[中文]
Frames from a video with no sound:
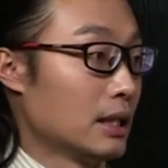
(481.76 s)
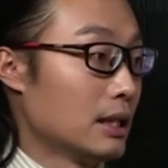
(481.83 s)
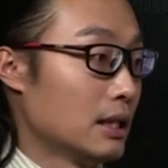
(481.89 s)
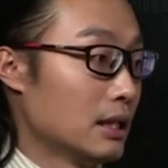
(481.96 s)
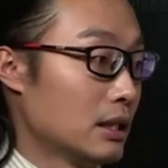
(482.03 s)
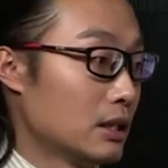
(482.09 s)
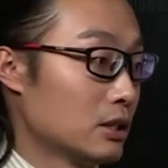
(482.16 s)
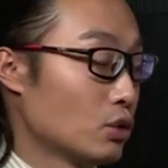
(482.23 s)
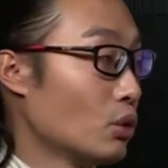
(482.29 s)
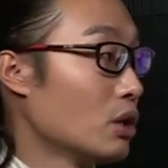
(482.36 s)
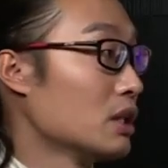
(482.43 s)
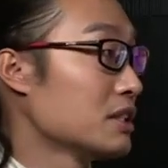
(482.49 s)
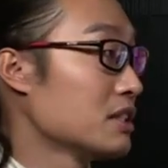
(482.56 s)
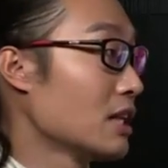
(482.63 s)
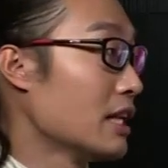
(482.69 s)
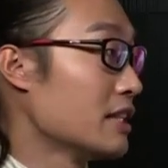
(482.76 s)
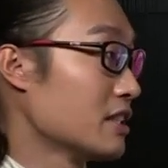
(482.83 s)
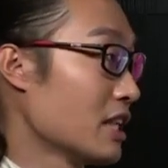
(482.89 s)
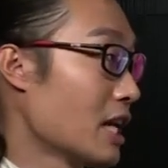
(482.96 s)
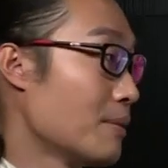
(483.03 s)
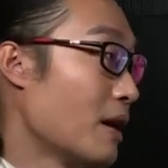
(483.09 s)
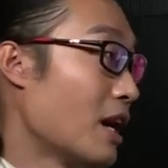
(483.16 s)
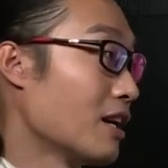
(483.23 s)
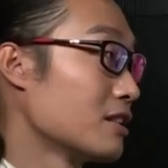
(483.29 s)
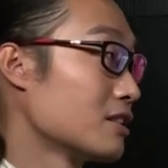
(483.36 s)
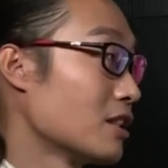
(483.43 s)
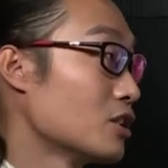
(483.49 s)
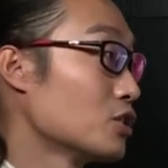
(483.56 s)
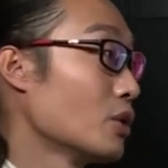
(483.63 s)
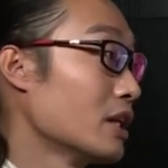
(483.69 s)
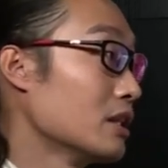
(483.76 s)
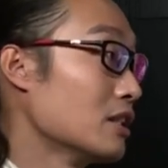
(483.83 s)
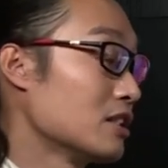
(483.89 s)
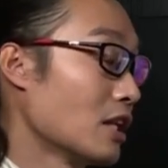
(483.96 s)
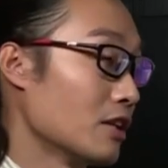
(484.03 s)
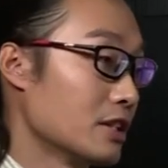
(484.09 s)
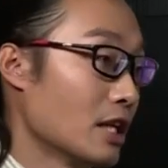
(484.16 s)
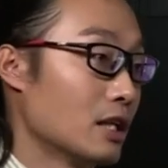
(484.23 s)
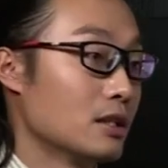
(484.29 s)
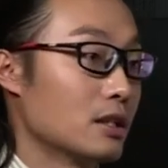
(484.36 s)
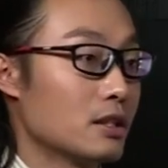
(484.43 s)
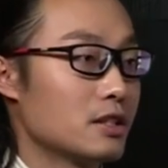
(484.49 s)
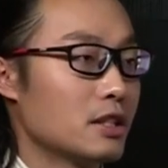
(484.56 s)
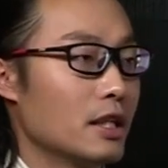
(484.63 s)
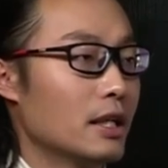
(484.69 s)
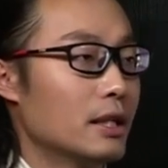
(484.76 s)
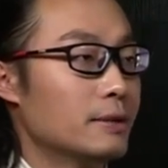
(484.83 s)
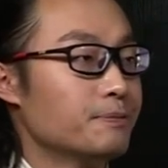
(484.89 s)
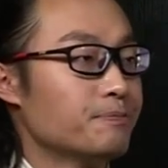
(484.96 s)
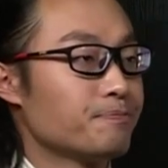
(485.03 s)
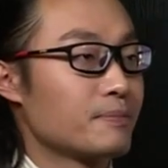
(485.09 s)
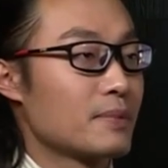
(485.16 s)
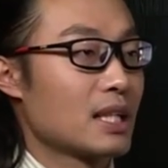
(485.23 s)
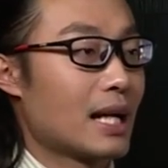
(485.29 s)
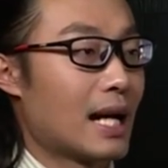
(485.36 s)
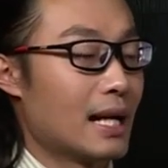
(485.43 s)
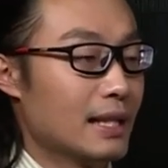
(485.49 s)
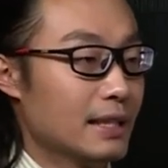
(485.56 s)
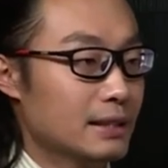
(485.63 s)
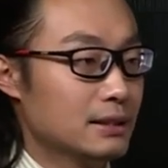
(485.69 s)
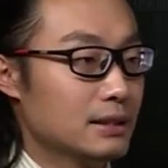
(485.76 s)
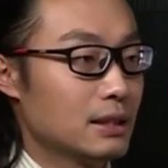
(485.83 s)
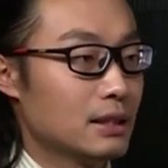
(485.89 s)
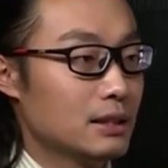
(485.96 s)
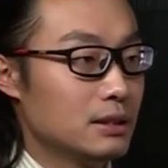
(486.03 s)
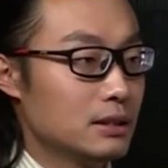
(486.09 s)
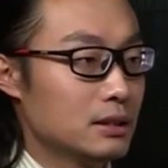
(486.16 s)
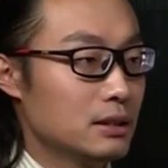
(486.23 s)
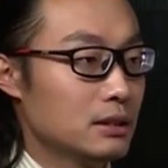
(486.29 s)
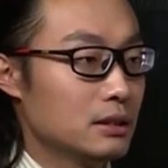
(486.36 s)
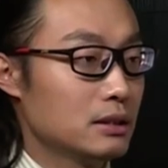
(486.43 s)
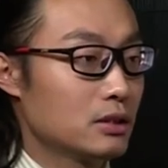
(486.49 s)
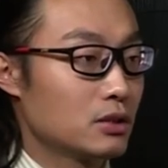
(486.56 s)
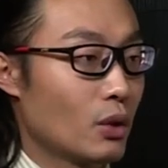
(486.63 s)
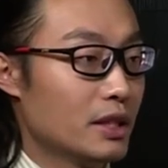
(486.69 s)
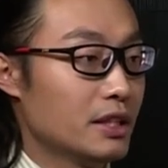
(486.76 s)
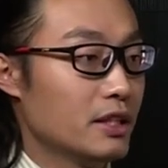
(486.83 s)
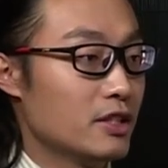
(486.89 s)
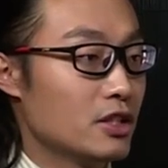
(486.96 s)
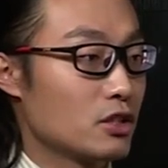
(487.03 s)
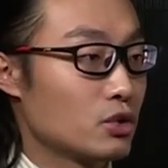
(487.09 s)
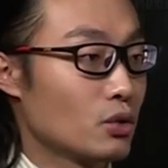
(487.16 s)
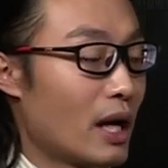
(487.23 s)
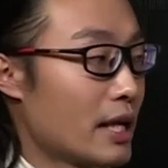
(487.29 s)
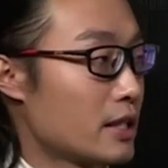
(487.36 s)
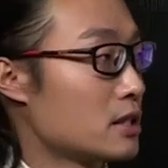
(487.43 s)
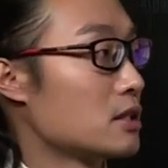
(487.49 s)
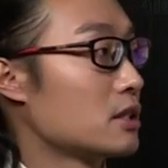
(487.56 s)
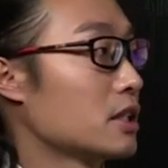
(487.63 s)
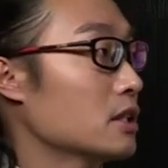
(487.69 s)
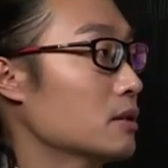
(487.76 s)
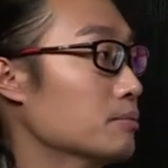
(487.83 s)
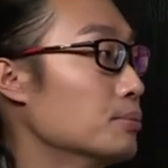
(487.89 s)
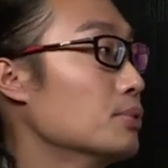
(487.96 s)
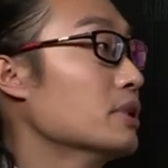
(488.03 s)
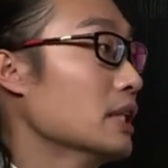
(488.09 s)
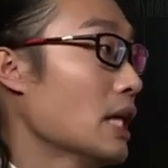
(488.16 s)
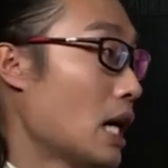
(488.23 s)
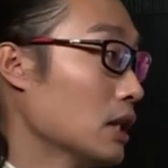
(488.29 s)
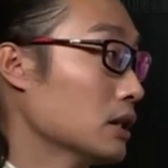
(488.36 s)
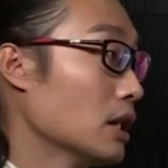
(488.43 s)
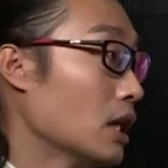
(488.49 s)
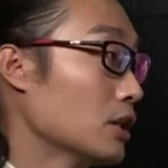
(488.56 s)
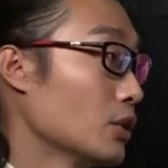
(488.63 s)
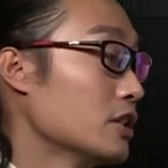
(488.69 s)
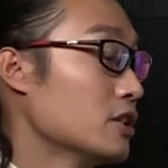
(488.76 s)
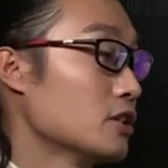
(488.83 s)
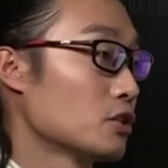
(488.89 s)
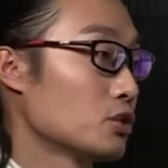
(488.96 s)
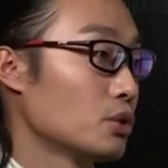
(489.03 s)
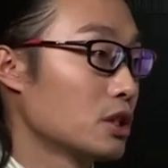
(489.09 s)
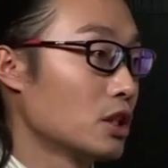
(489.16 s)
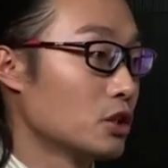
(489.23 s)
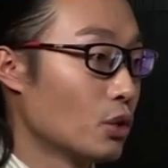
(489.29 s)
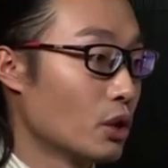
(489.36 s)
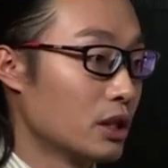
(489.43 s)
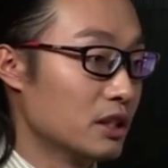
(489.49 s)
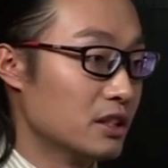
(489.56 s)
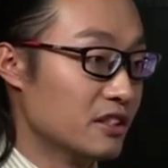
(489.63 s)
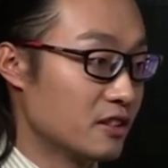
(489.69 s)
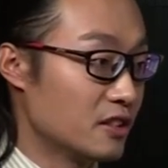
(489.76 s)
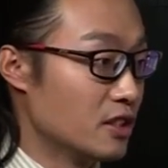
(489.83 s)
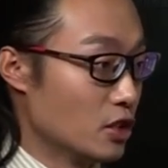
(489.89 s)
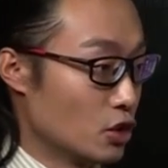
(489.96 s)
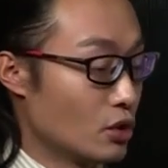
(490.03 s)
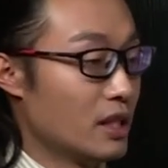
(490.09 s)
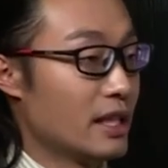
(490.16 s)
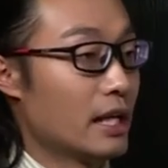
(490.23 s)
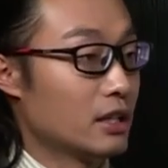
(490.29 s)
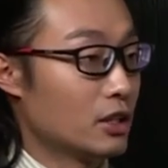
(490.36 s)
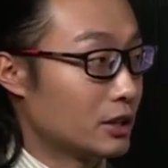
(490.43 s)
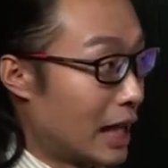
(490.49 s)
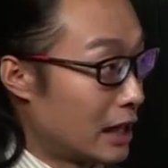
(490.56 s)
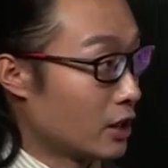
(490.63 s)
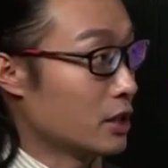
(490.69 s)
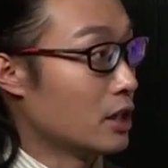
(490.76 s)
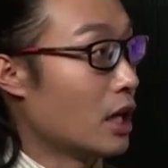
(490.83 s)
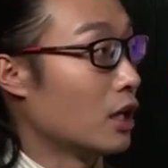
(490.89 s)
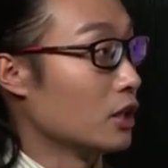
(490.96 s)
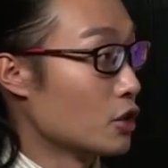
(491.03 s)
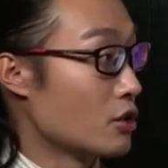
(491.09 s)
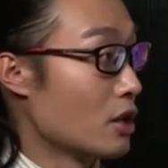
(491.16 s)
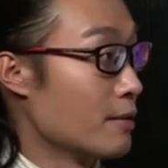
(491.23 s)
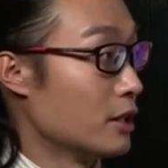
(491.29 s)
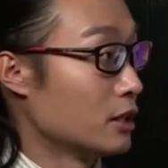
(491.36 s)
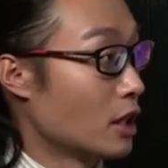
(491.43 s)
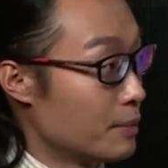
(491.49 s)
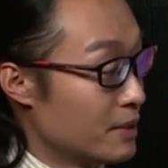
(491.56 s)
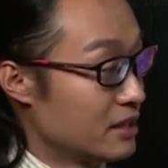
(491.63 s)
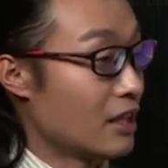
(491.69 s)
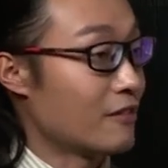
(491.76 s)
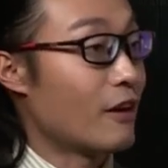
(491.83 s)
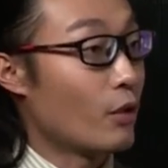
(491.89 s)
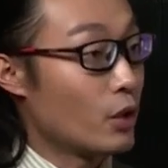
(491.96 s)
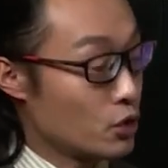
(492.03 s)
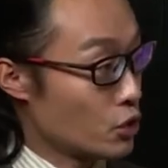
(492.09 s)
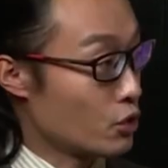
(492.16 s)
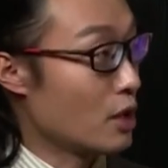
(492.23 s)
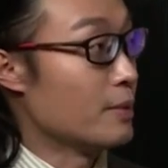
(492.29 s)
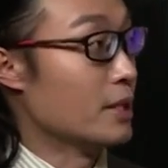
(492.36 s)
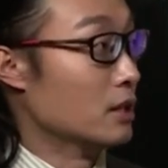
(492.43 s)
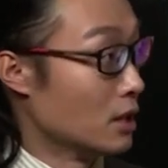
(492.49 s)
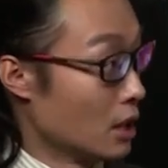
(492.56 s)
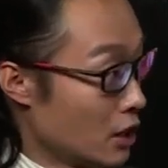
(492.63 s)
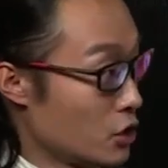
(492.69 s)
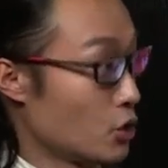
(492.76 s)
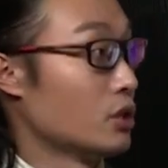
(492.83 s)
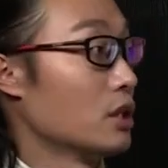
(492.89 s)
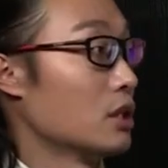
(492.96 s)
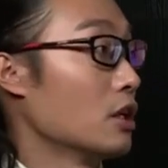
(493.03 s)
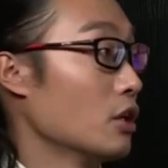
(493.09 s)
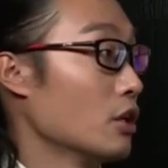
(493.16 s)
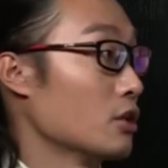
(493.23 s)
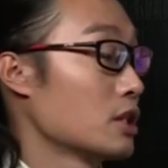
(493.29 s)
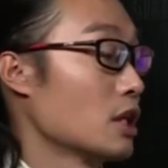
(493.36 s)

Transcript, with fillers: 呃，多积累经验吧，二十三岁的小将，而且。凯林跟团体竞速还是挺不一样啊，团体竞速更多的你自己训练能够达到一个好的水平，到比赛发挥出水平就能够。